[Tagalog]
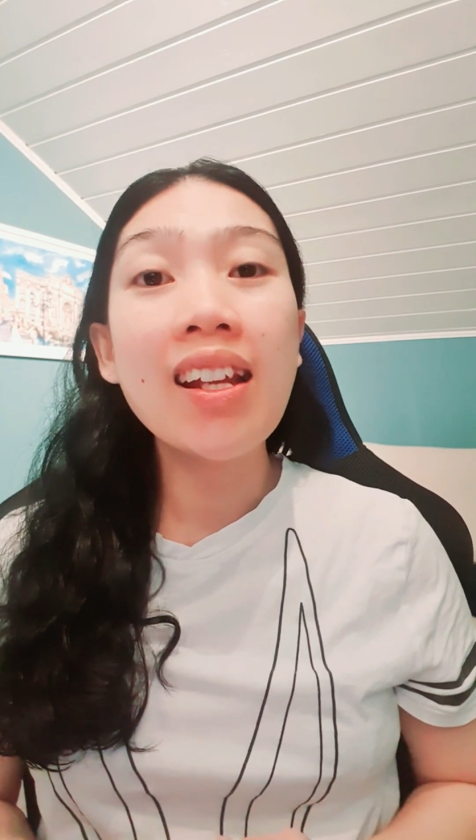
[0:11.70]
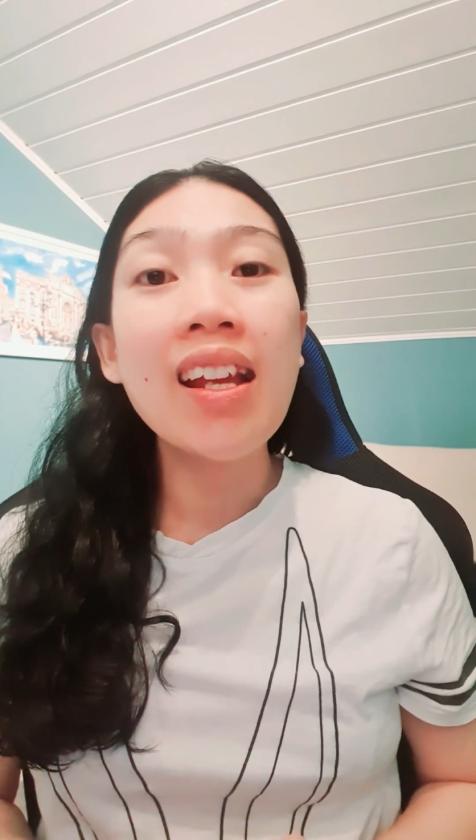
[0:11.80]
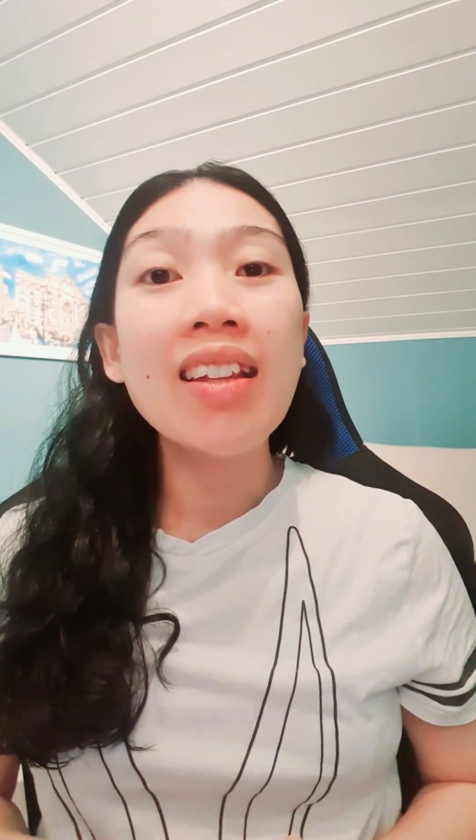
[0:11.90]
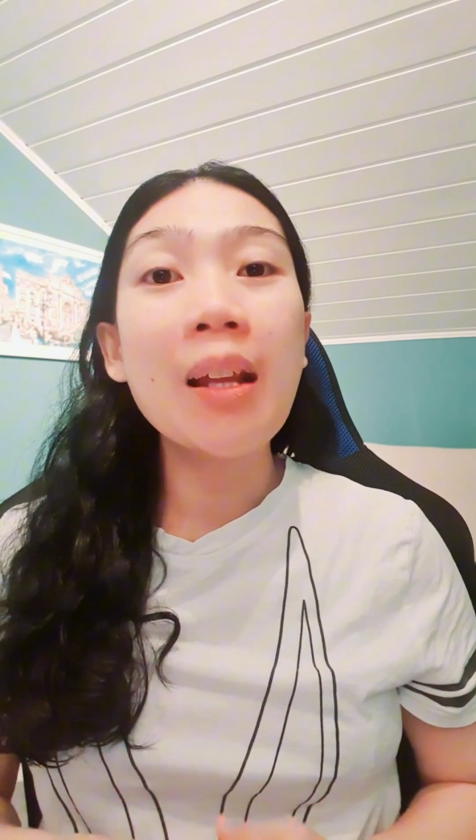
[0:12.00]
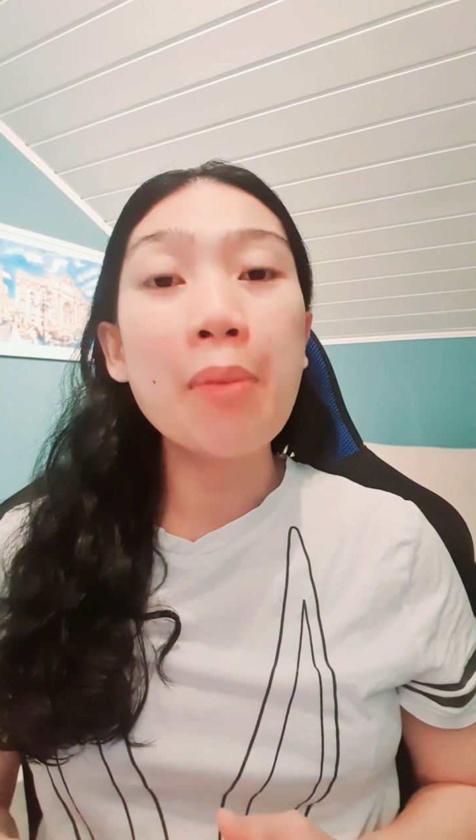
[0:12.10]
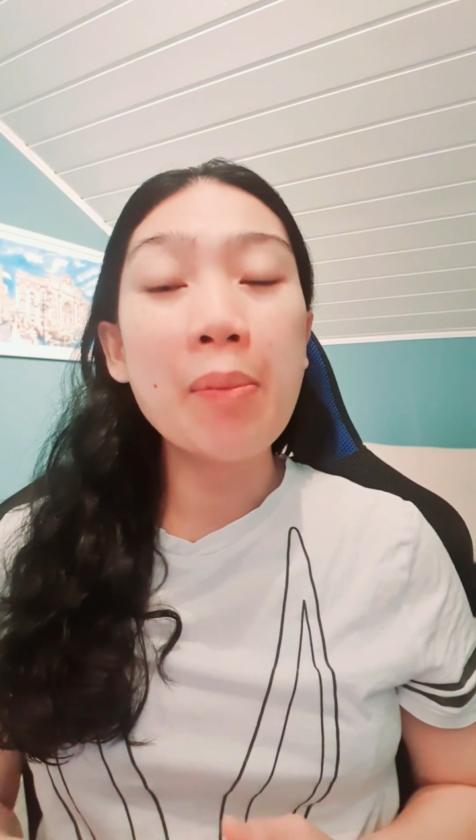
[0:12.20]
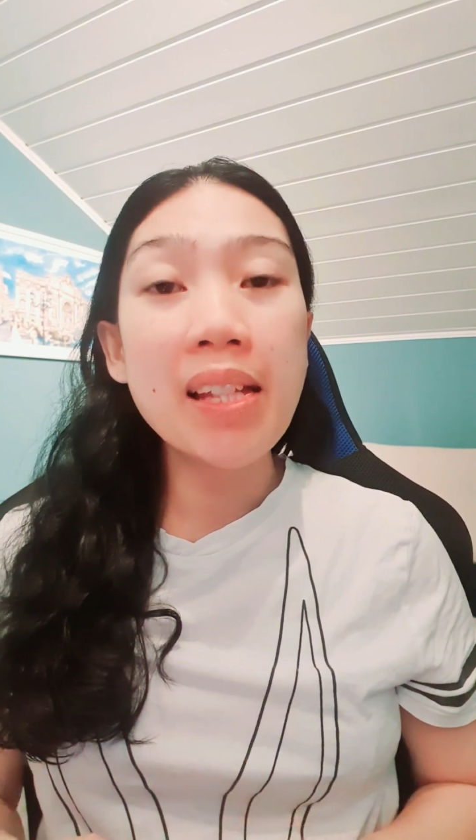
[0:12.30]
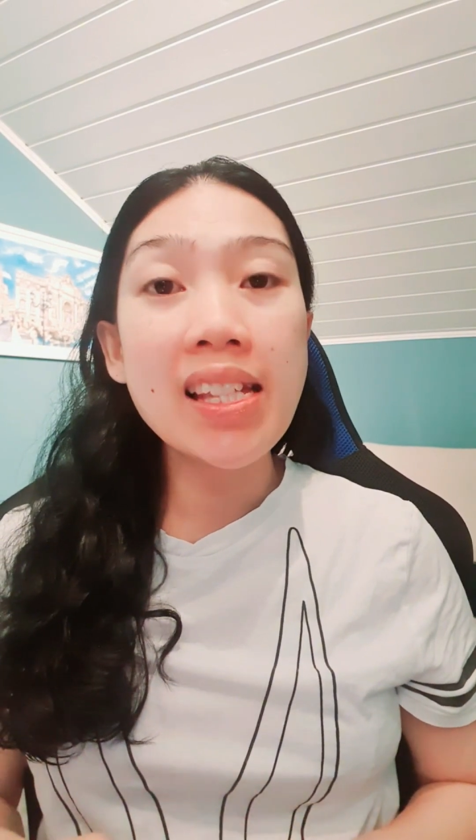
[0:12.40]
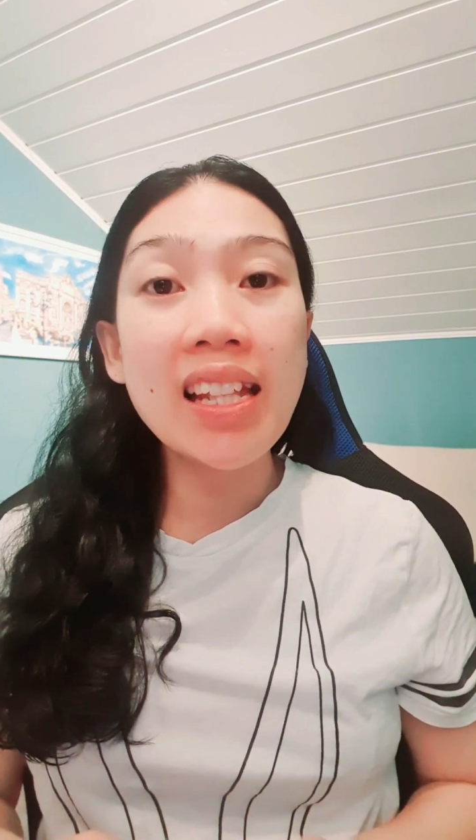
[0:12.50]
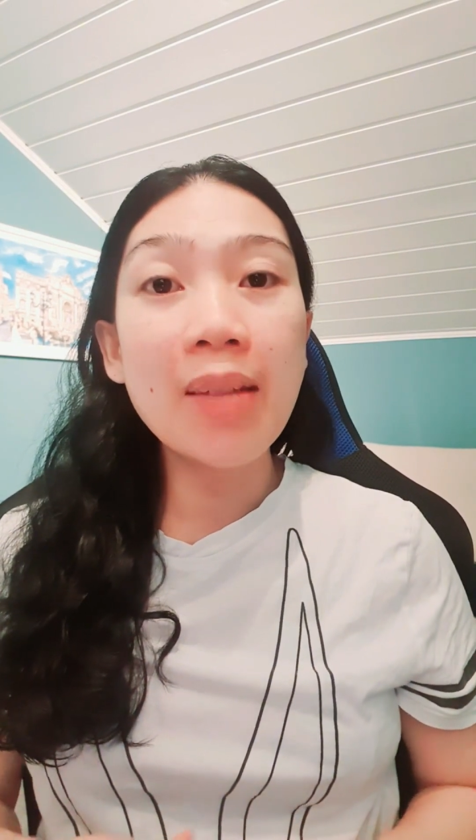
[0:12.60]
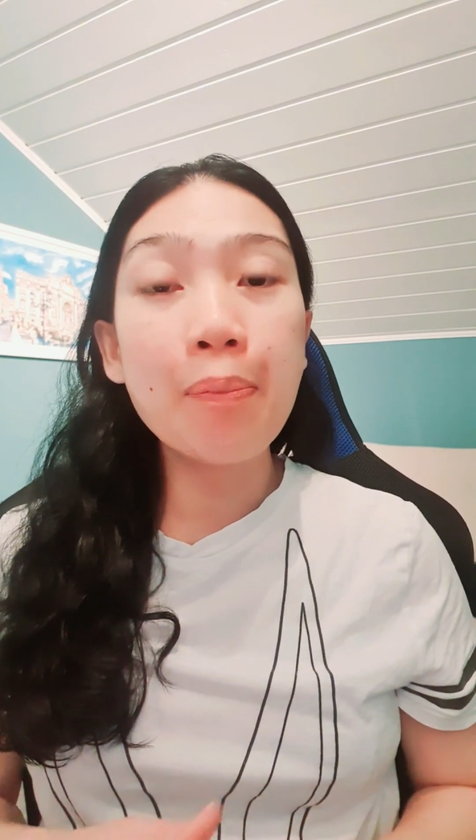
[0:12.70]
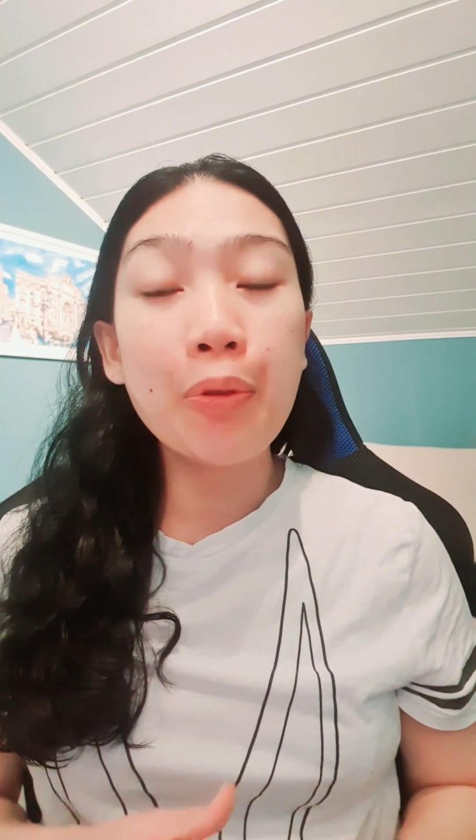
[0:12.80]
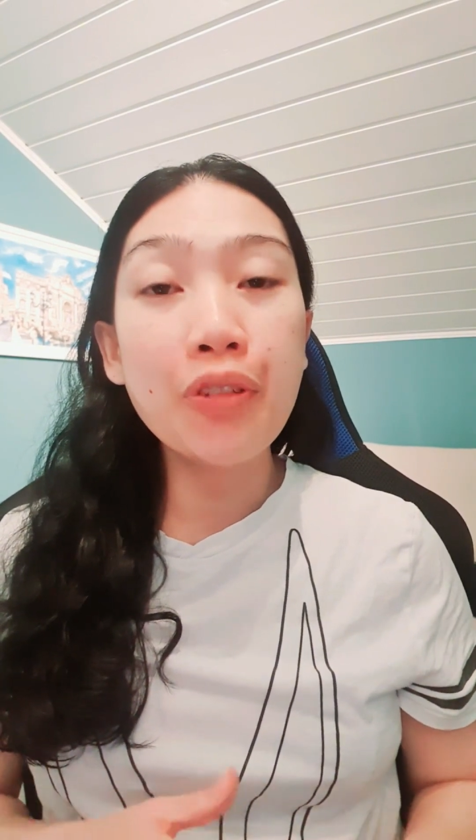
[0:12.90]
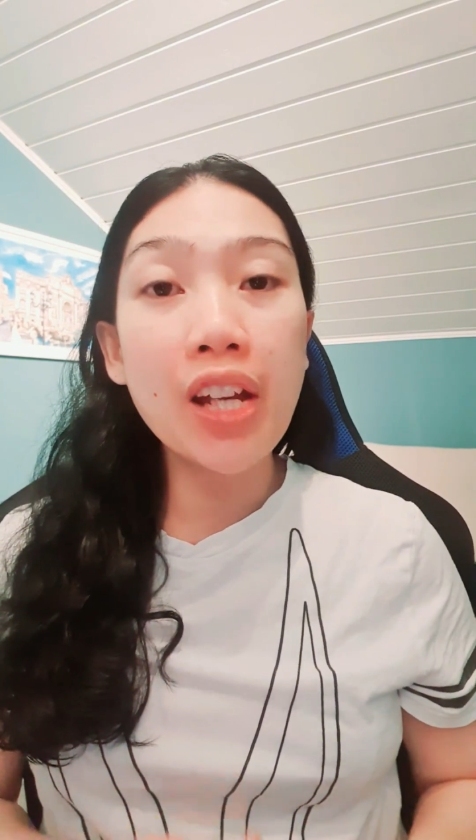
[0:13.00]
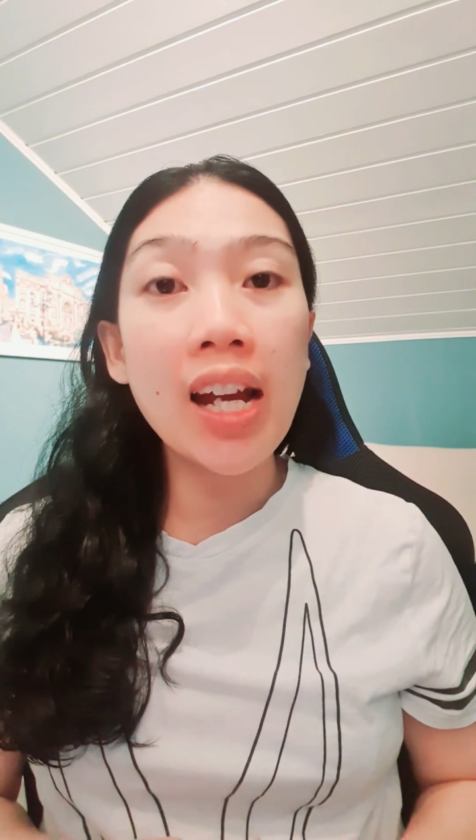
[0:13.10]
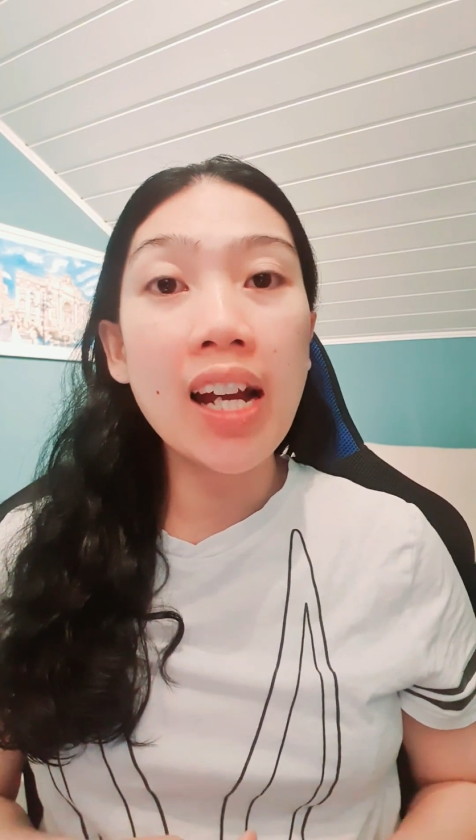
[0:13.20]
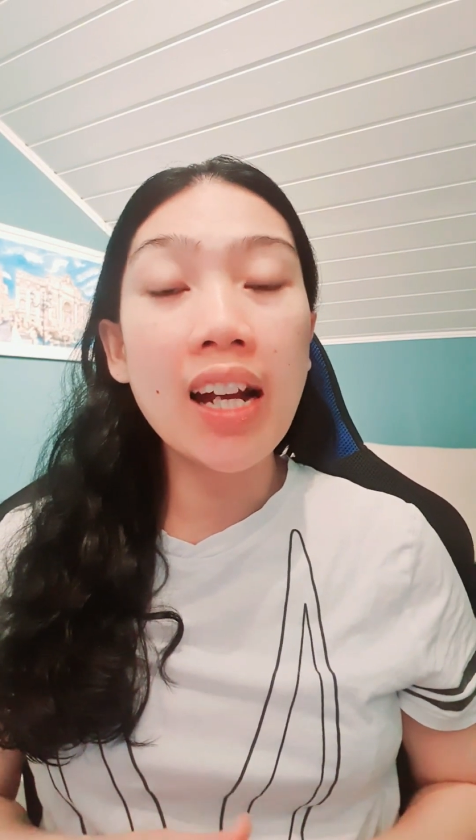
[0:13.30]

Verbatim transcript: nami-mislead po niya ang